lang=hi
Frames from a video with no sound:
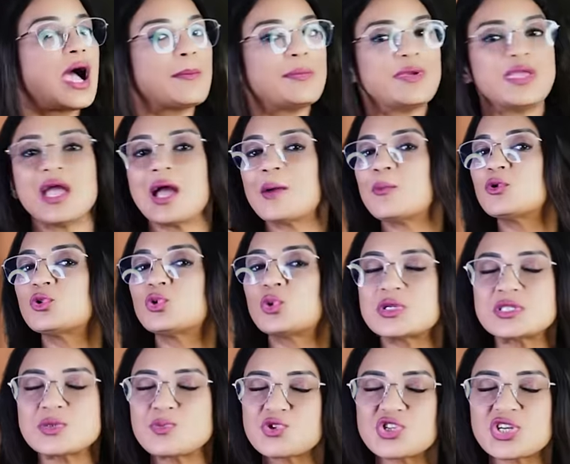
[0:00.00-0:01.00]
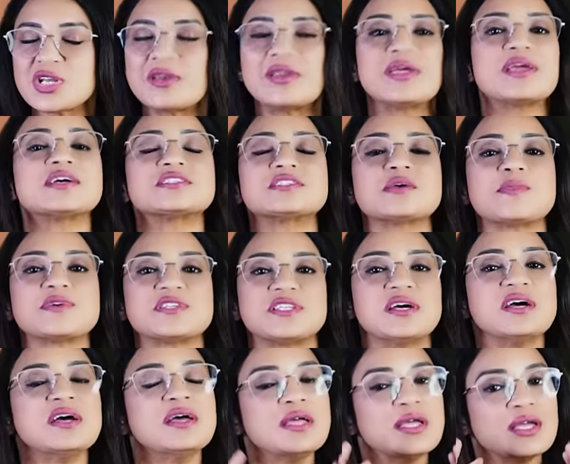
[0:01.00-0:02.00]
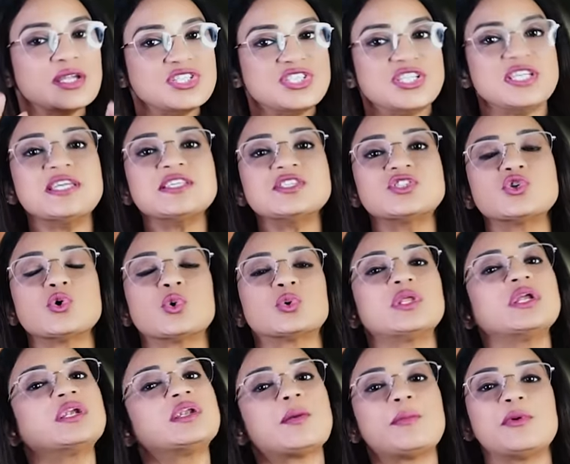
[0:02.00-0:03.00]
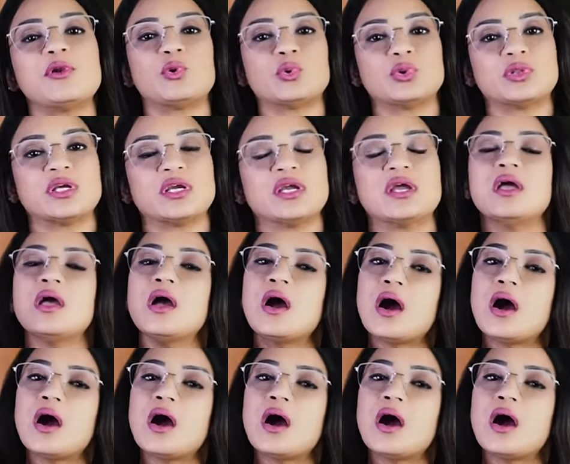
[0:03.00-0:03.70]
अब ये आपको थोड़ा सा मुश्किल रहेगा समझना जीन्स जो होते हैं डबल होते हैं